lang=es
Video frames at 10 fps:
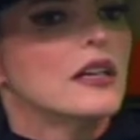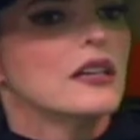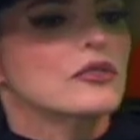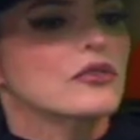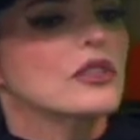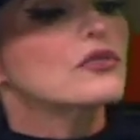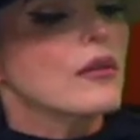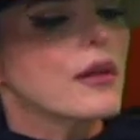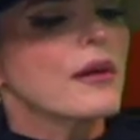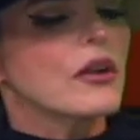Entonces yo
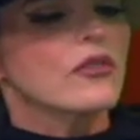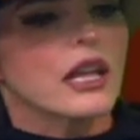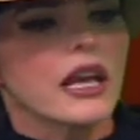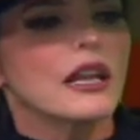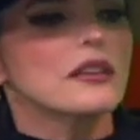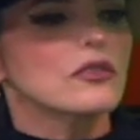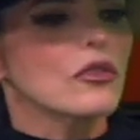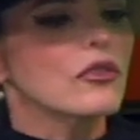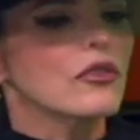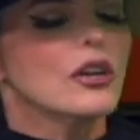hablaba con él y
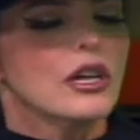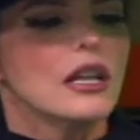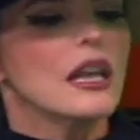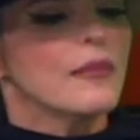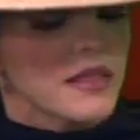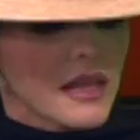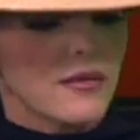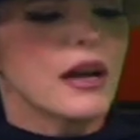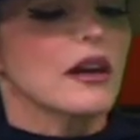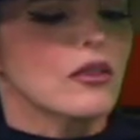todo, le
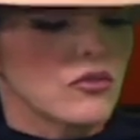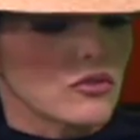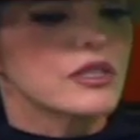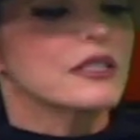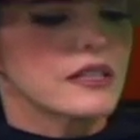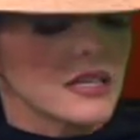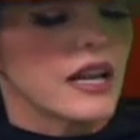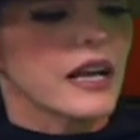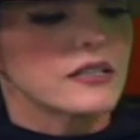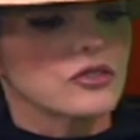mandaba cositas de
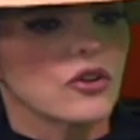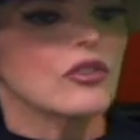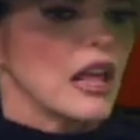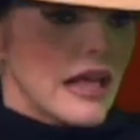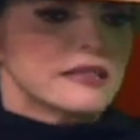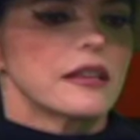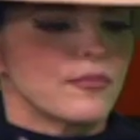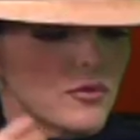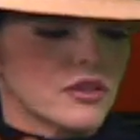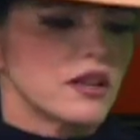la canción, de,
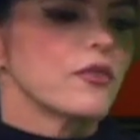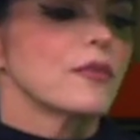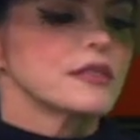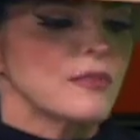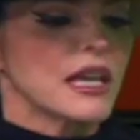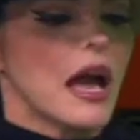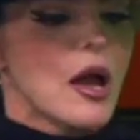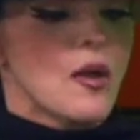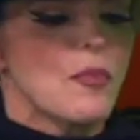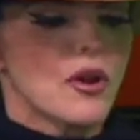hasta por teléfono me decía, mi hija,
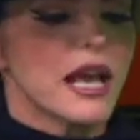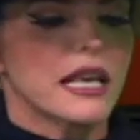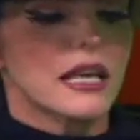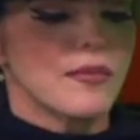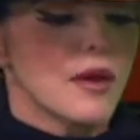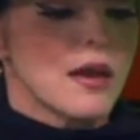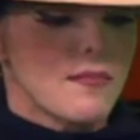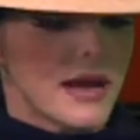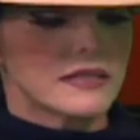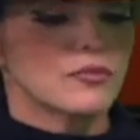ponle aquí
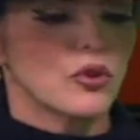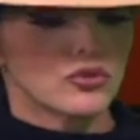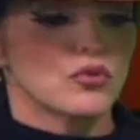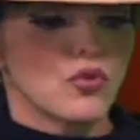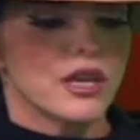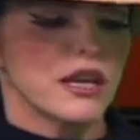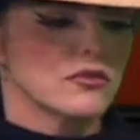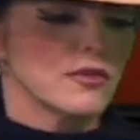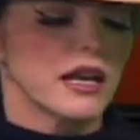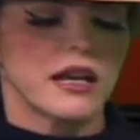más voz tuya,
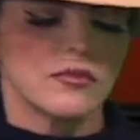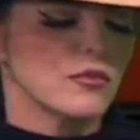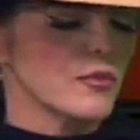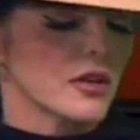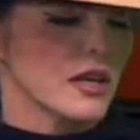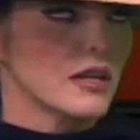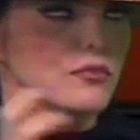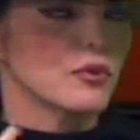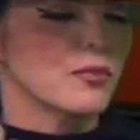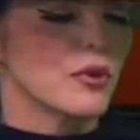súbele acá, porque él
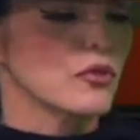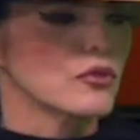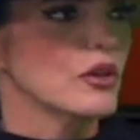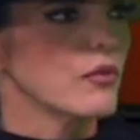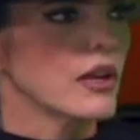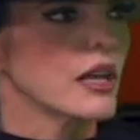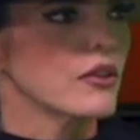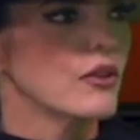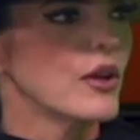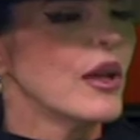es muy productor igual que
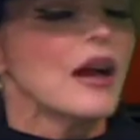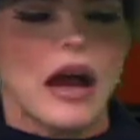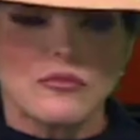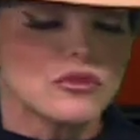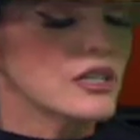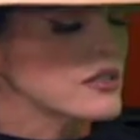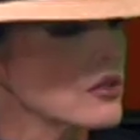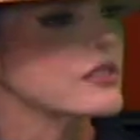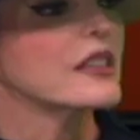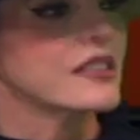yo. Hay muchas
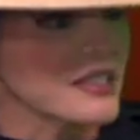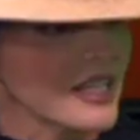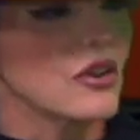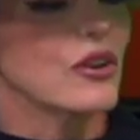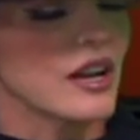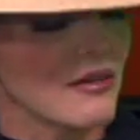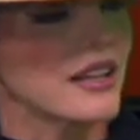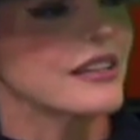cosas que tengo grabadas.